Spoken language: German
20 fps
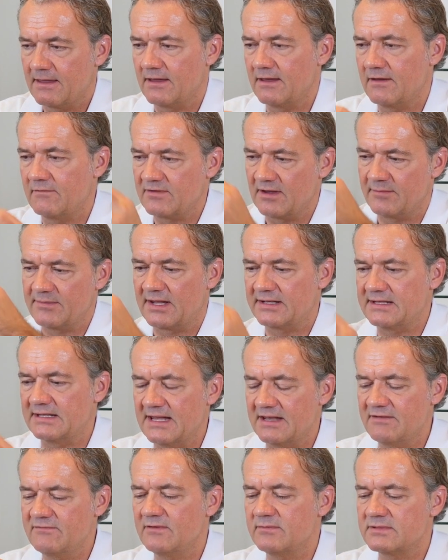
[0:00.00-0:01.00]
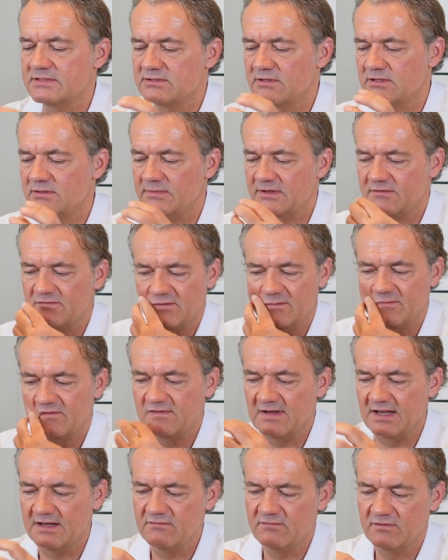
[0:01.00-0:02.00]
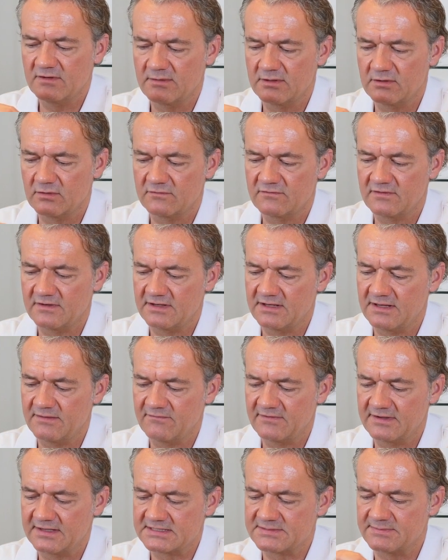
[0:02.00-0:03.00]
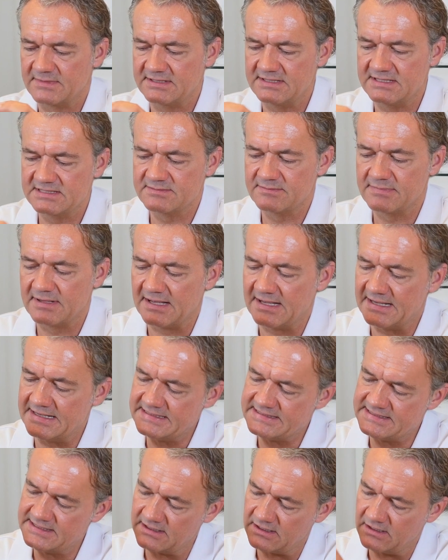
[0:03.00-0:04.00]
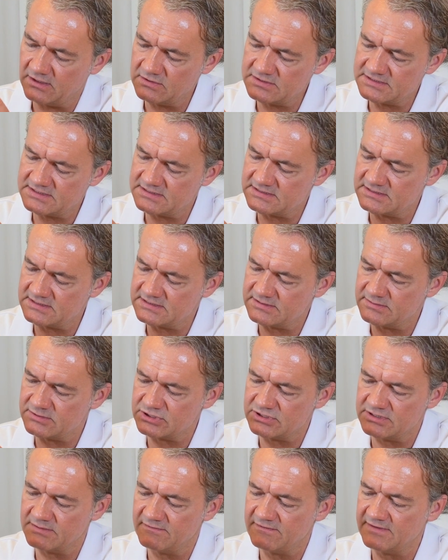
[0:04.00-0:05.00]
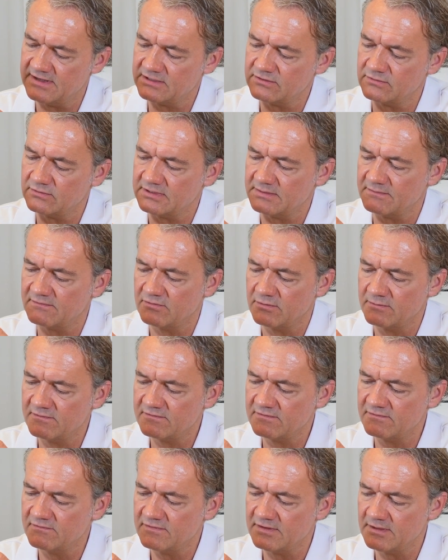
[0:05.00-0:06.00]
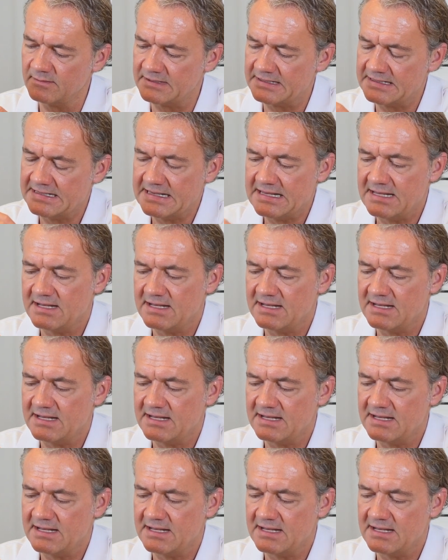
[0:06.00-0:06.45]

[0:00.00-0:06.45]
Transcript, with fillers: Äh, wir haben hier eine Lendenwirbelsäule mit fünf Lendenwirbel und nehmen wir jetzt mal diesen Bereich hier raus, das ist zwischen dem vierten und dem fünften Wirbel,